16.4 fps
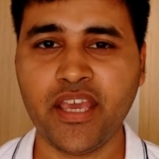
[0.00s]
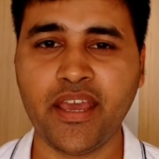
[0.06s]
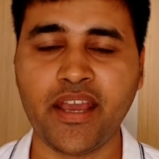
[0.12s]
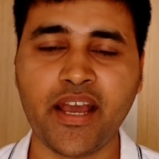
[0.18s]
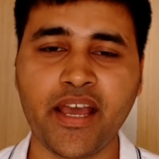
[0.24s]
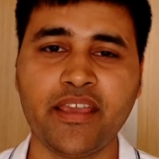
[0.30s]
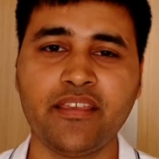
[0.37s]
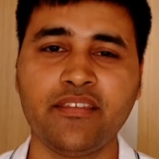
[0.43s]

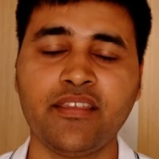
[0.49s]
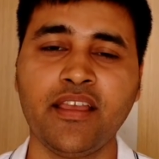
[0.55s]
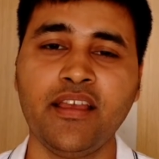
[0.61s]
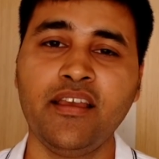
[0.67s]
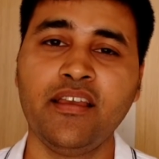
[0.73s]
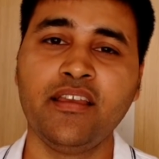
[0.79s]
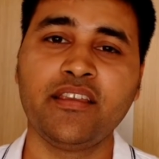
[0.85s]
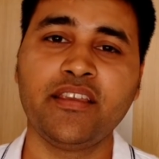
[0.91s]
है गाइज
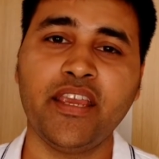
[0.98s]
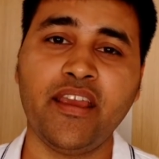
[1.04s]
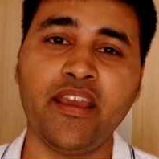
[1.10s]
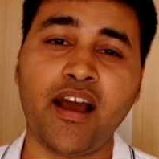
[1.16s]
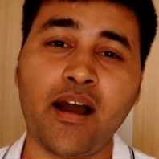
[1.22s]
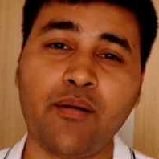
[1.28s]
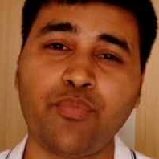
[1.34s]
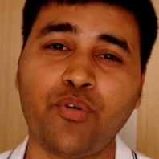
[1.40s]
ये
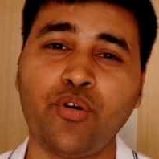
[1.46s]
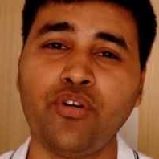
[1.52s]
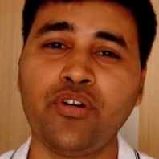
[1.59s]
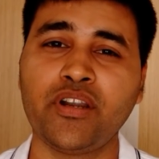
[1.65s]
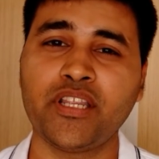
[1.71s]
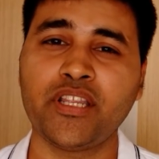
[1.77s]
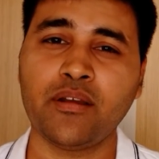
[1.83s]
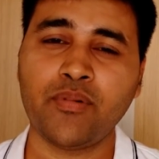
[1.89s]
आपको
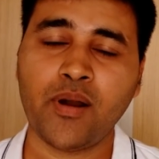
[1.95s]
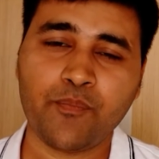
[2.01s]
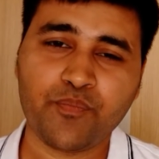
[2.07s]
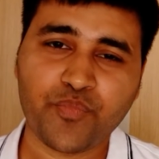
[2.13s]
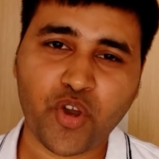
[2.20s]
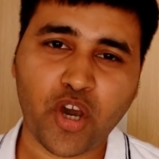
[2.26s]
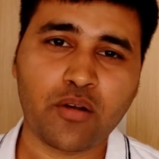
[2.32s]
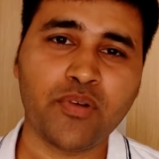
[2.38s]
जब आप
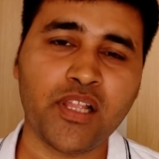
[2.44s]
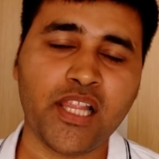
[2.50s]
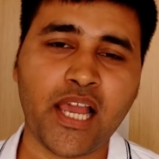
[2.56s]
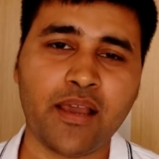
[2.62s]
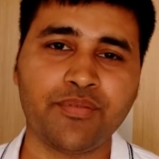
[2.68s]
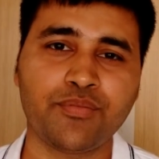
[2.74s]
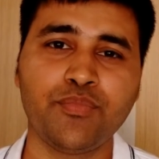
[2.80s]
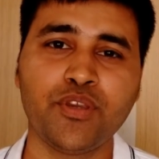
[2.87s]
नॉर्मल
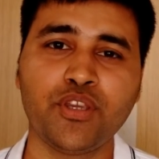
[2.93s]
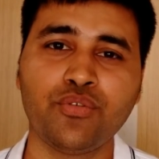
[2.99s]
ऐप्स भी